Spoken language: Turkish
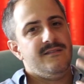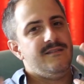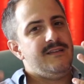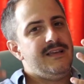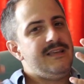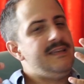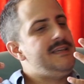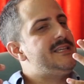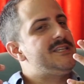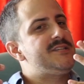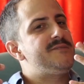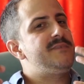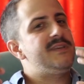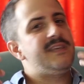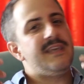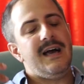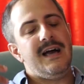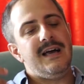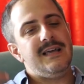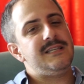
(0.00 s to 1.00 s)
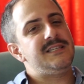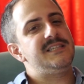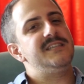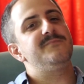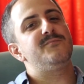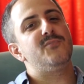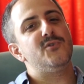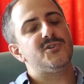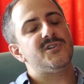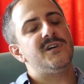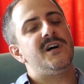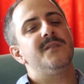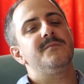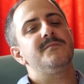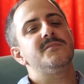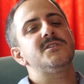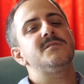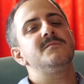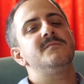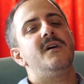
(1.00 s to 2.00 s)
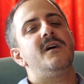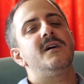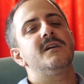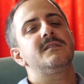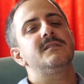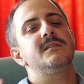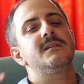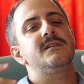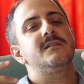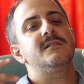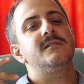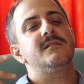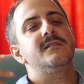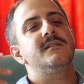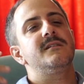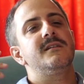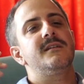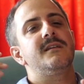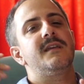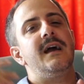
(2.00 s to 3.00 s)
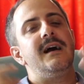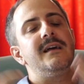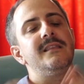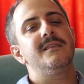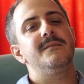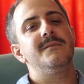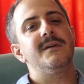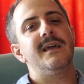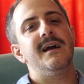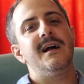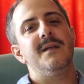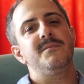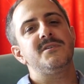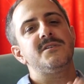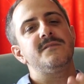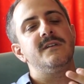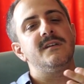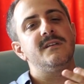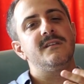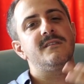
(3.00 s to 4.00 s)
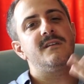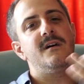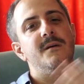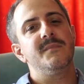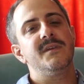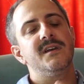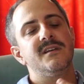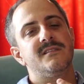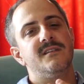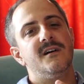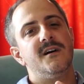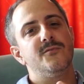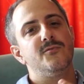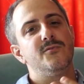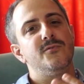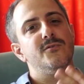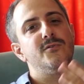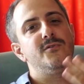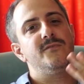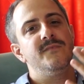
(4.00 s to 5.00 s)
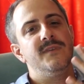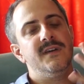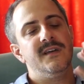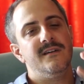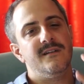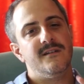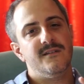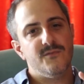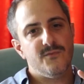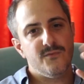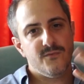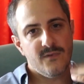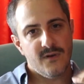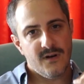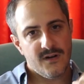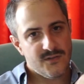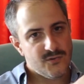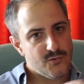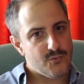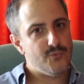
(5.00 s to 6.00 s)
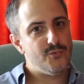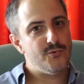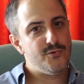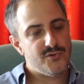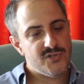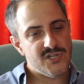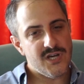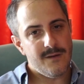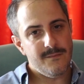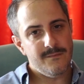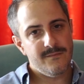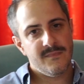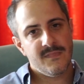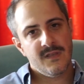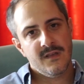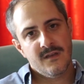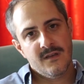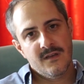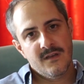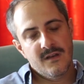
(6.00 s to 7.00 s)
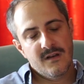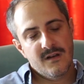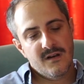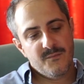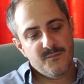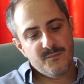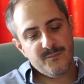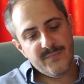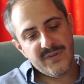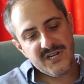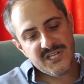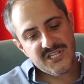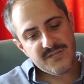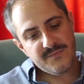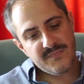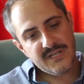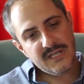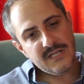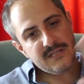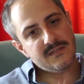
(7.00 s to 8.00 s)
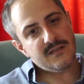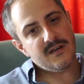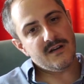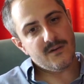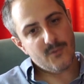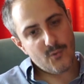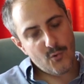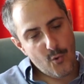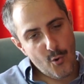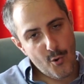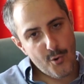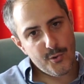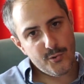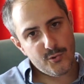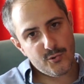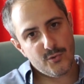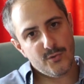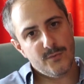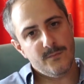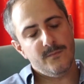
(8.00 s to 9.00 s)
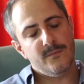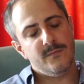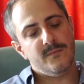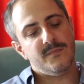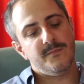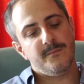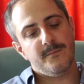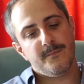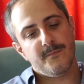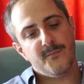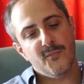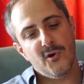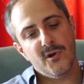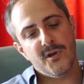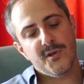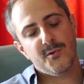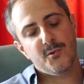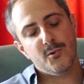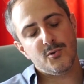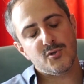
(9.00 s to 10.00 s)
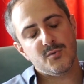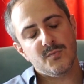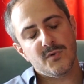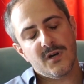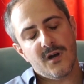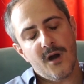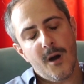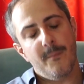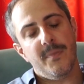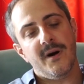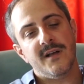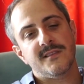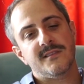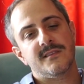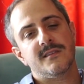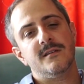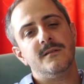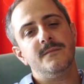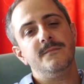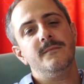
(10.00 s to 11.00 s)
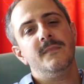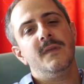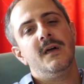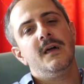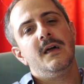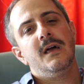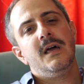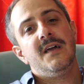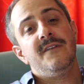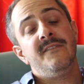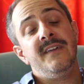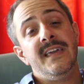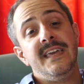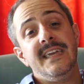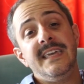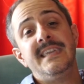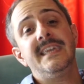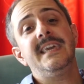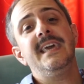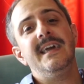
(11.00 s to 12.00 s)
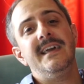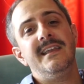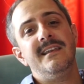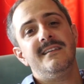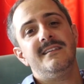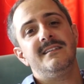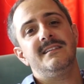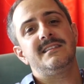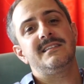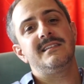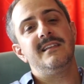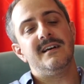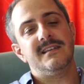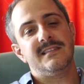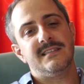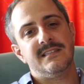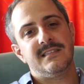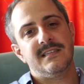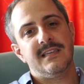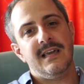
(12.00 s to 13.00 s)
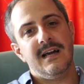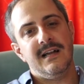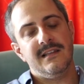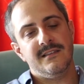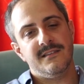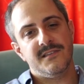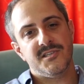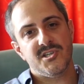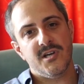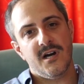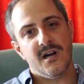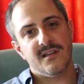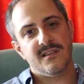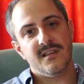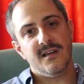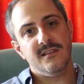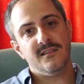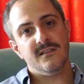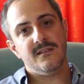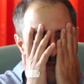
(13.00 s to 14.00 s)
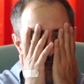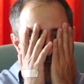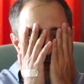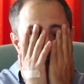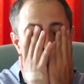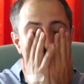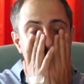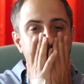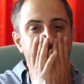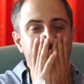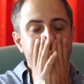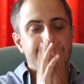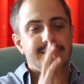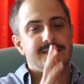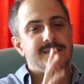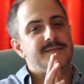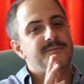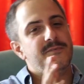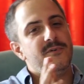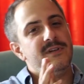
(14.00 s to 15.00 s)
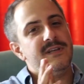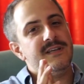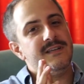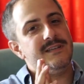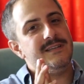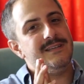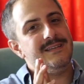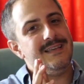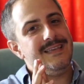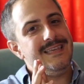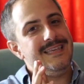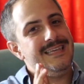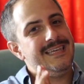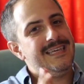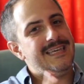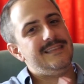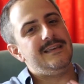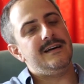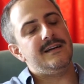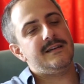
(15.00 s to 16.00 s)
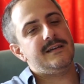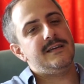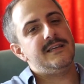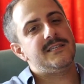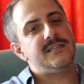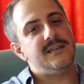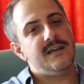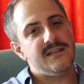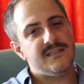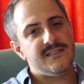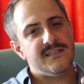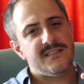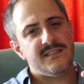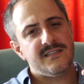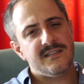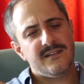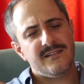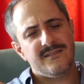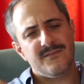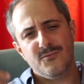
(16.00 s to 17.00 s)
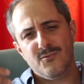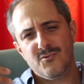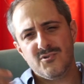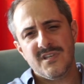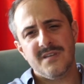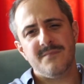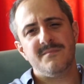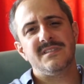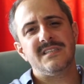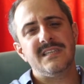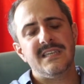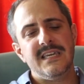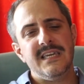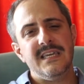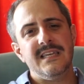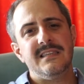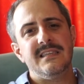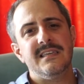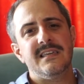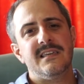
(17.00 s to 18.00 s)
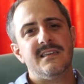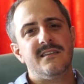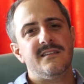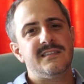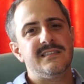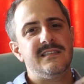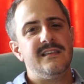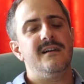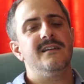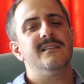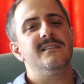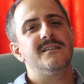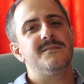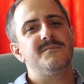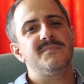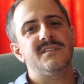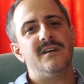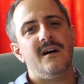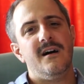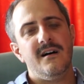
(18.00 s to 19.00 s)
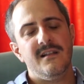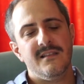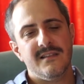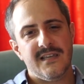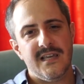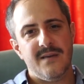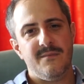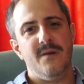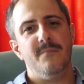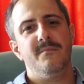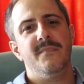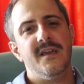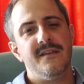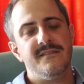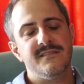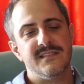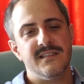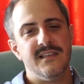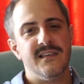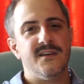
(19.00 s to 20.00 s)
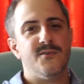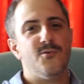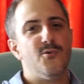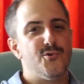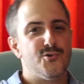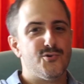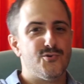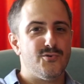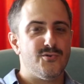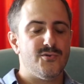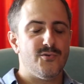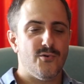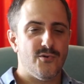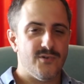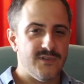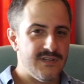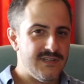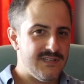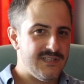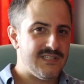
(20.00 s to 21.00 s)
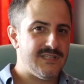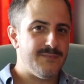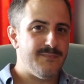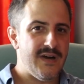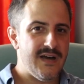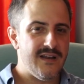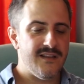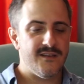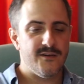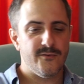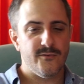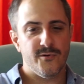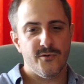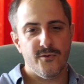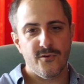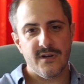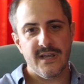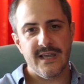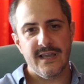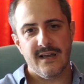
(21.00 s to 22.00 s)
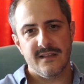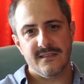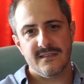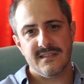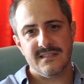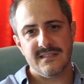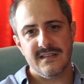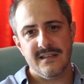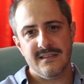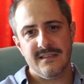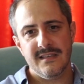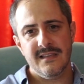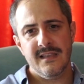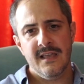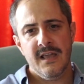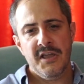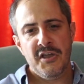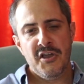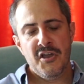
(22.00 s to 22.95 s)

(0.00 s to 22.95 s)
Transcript: yani içimdeki her şeyi boşaltmışım artık kendime gelmişim ve tam yatağa dönüyorum ve artık uyuyacağım. Başımı yatağa koydum böyle gözümü kapattım ve iki el silah sesi geldi dışarıdan. İnanamazsınız böyle iki dakika içerisinde işte üzerimizi giydik, silahlarımızı aldık hemen mevzilere koştuk. Orada siperler oluyor oraya attık zaten.